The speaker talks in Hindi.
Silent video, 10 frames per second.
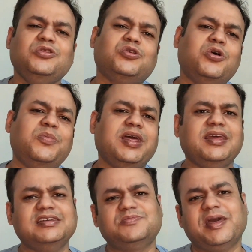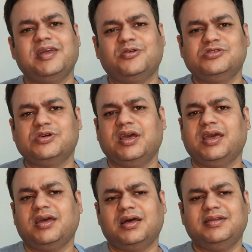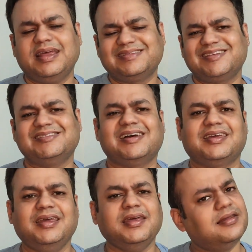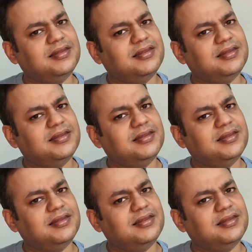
तो मैंने इस बाइक को जो है नेक्स्ट डे जाके